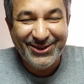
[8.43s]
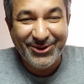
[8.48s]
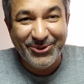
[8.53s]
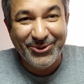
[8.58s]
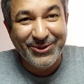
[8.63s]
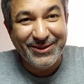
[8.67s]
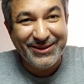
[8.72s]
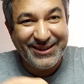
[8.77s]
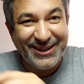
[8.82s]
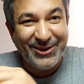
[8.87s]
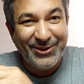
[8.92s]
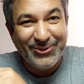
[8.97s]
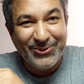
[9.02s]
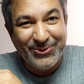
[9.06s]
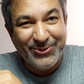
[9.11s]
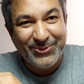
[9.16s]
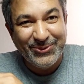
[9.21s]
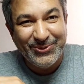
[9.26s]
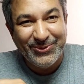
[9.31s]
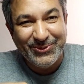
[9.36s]
Ontem
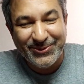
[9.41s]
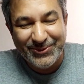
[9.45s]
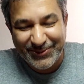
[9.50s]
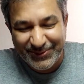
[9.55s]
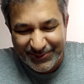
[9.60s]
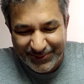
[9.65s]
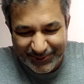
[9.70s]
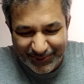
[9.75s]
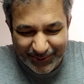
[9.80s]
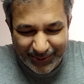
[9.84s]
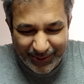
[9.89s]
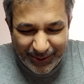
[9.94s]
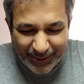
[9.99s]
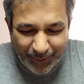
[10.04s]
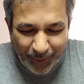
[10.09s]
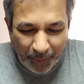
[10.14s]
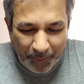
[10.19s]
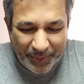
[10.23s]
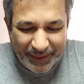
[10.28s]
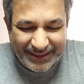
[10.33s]
o, o
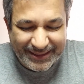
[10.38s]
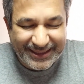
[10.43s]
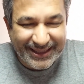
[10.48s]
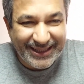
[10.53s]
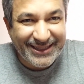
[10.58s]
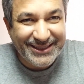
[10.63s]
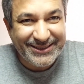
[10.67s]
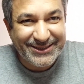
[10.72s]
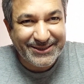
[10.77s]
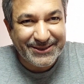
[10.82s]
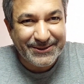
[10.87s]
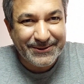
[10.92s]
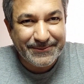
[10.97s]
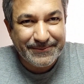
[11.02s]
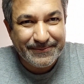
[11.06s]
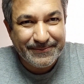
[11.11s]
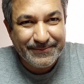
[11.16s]
incompetente,